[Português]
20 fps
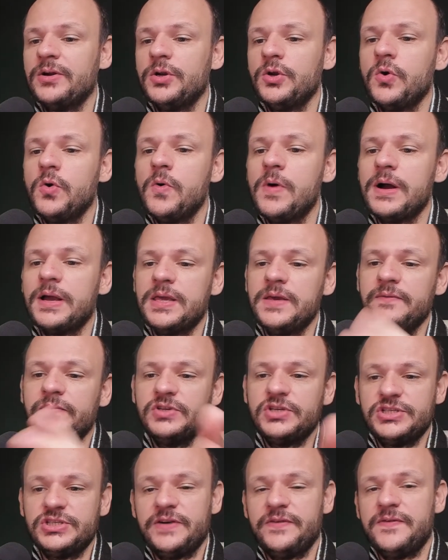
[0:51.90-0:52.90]
Clicou aqui,
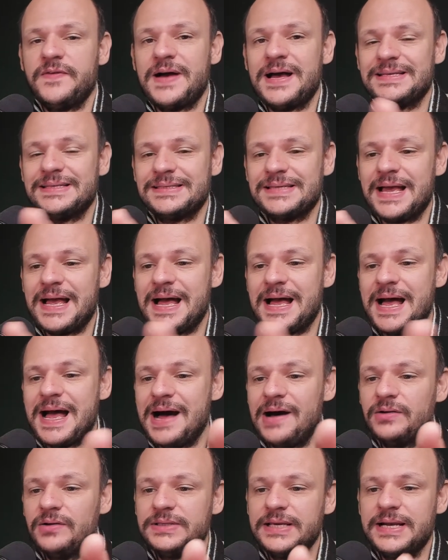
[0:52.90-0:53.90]
você já faz a
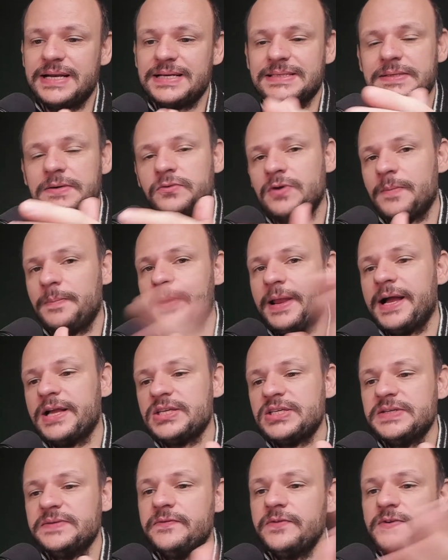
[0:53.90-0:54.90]
alteração. No
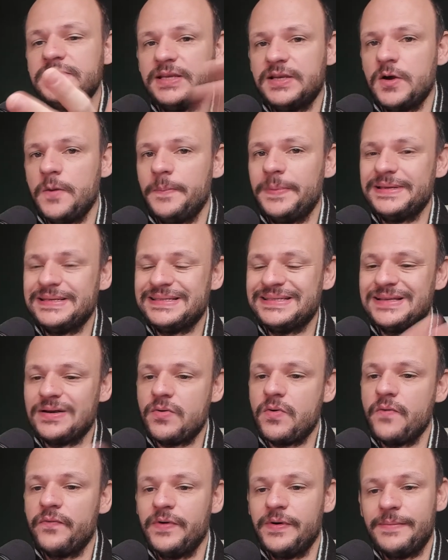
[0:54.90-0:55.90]
aplicativo, você não precisa
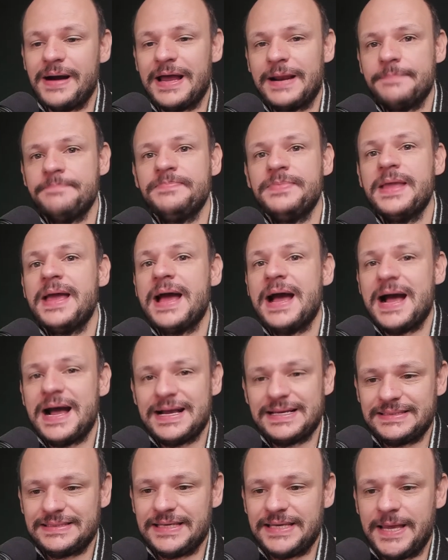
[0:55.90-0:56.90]
confirmar
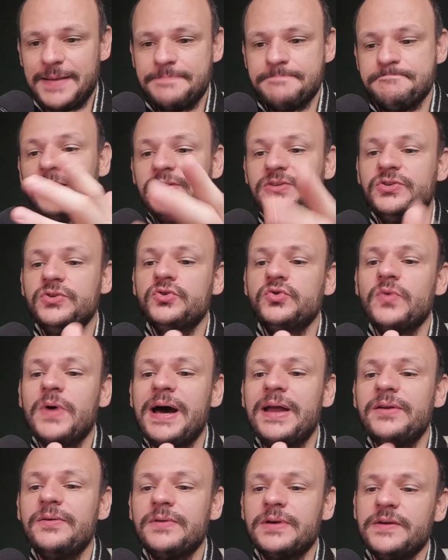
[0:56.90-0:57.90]
a senha. E se o
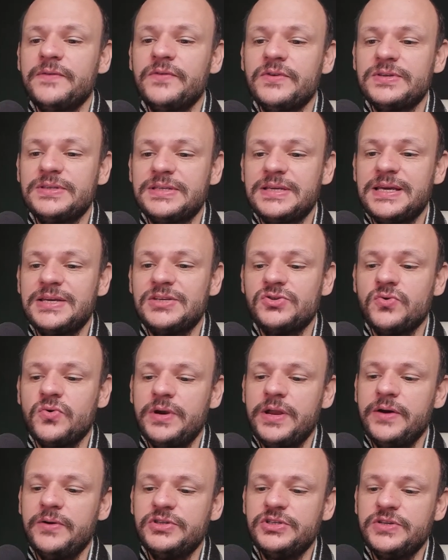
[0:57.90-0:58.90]
usuário que você
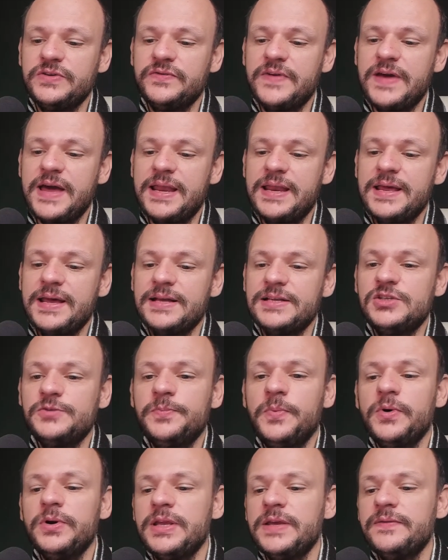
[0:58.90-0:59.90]
escolheu estiver
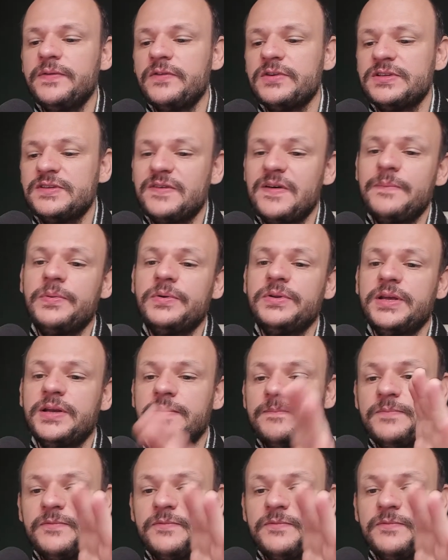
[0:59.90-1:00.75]
disponível, você vai poder